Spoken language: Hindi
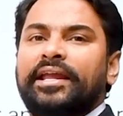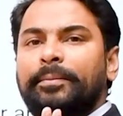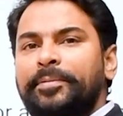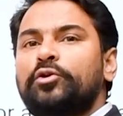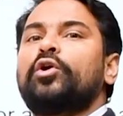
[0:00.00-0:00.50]
कि
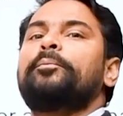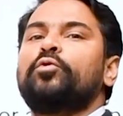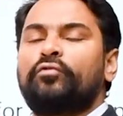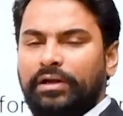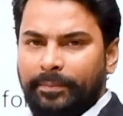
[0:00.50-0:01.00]
बी को ये
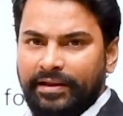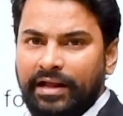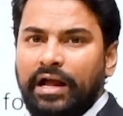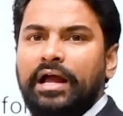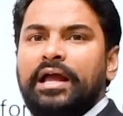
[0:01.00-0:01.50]
प्रूफ करना
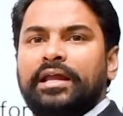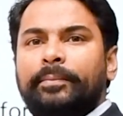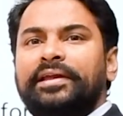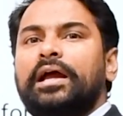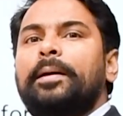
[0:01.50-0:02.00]
पड़ेगा कि
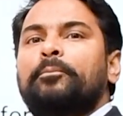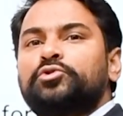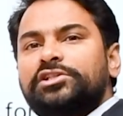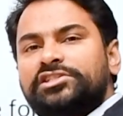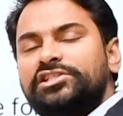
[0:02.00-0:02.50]
भैया
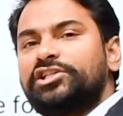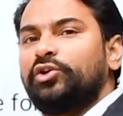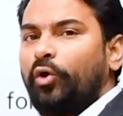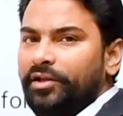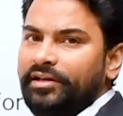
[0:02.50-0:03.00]
मुझे इस चीज़ की
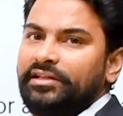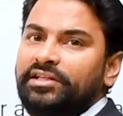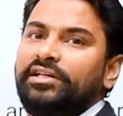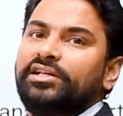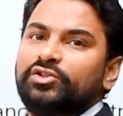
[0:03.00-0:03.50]
नॉलेज नहीं
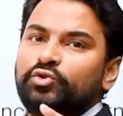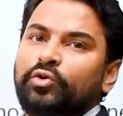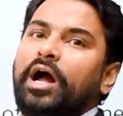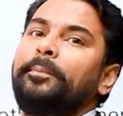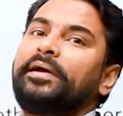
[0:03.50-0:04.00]
थी जो
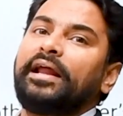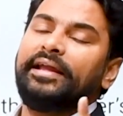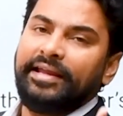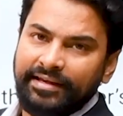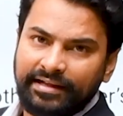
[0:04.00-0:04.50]
काम करा
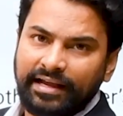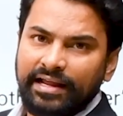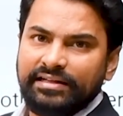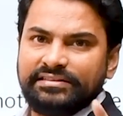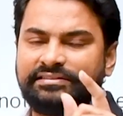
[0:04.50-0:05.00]
ए ने करा
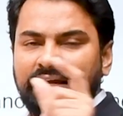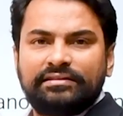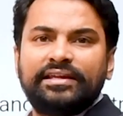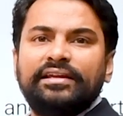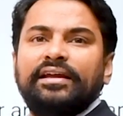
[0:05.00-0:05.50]
है
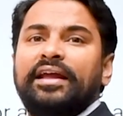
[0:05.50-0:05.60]
जैसे